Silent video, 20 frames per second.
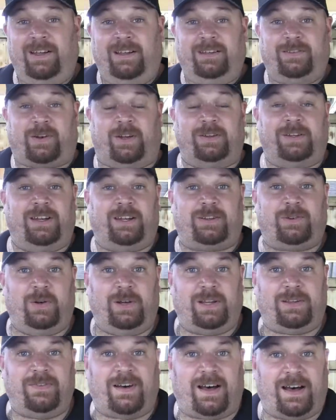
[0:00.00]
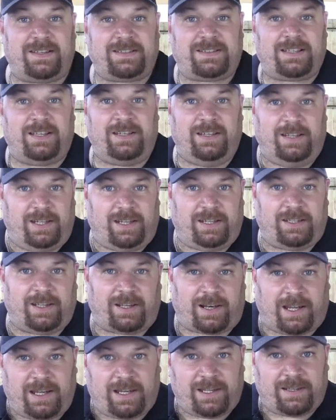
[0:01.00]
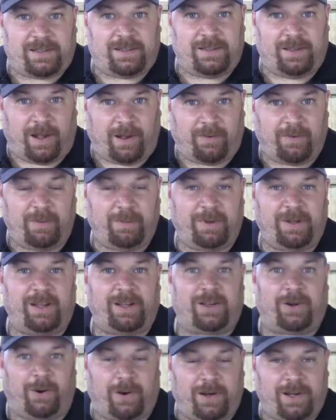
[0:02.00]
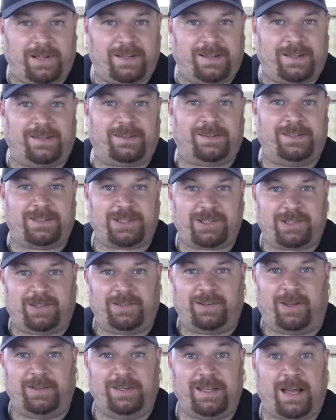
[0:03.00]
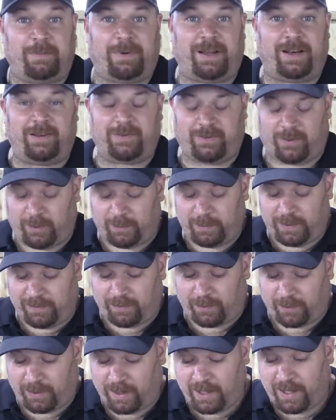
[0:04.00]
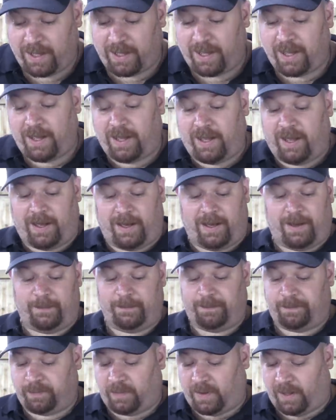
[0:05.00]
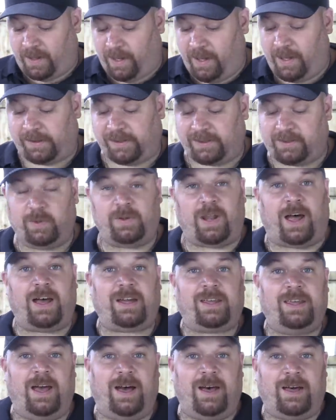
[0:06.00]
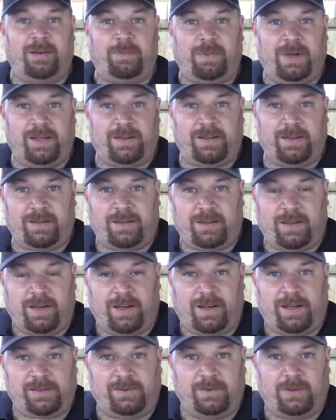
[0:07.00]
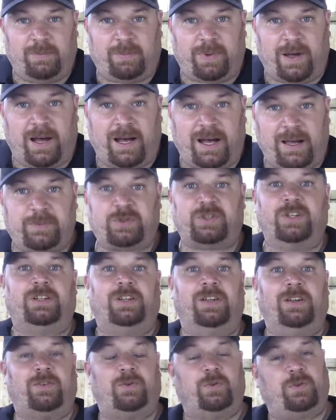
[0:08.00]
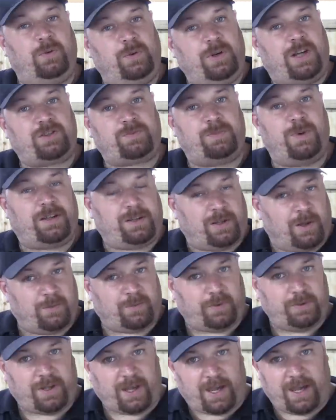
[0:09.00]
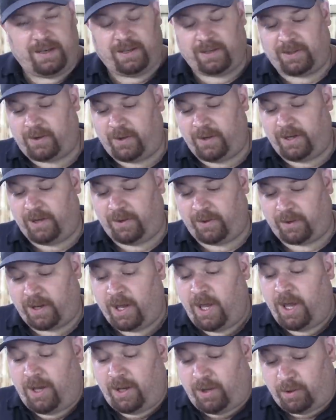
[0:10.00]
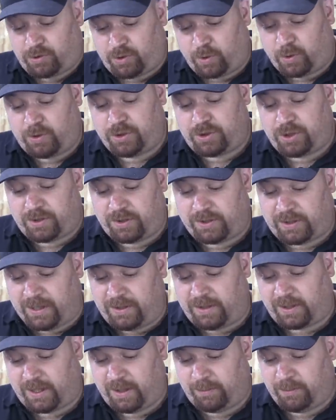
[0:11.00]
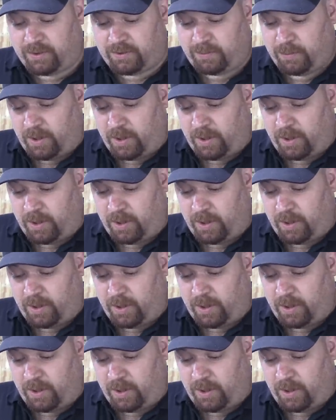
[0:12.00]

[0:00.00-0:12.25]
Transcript: Freunde, natürlich war es nicht recht, ne? wenn man einen Koch hat, das ist schon Jammern auf hohem Niveau. Ähm, er hat es nur nachgearbeitet, er hat nur ein paar Abschnitte zu Gulasch gemacht, auch von der einen Keule noch. Und so ist jetzt das Endergebnis.